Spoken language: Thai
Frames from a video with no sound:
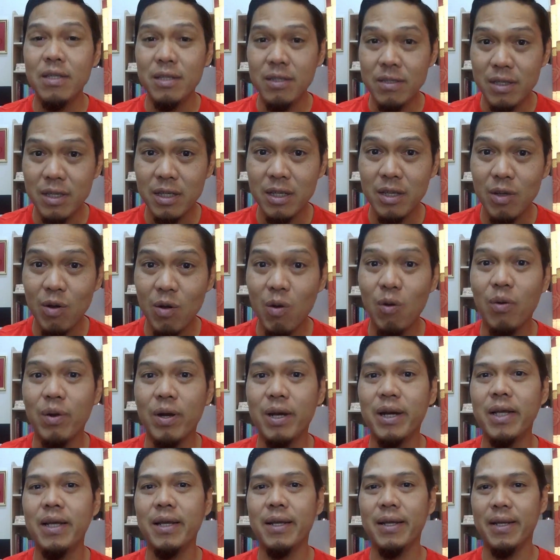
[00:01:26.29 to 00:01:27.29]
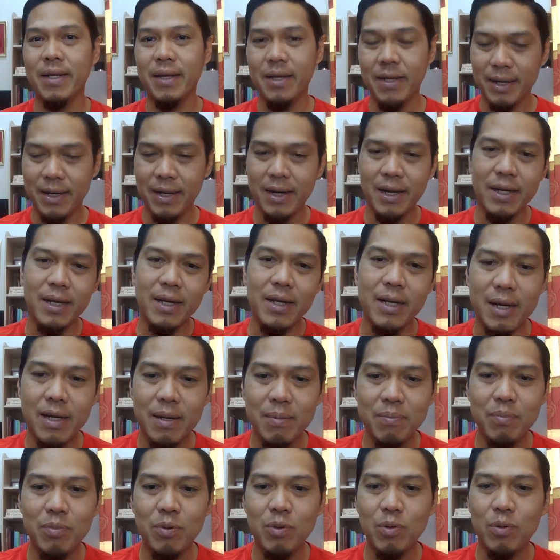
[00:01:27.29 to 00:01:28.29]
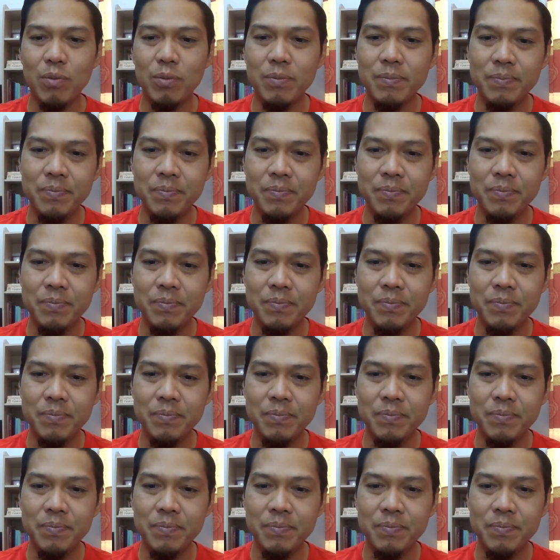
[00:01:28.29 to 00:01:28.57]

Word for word: 164461นะครับผม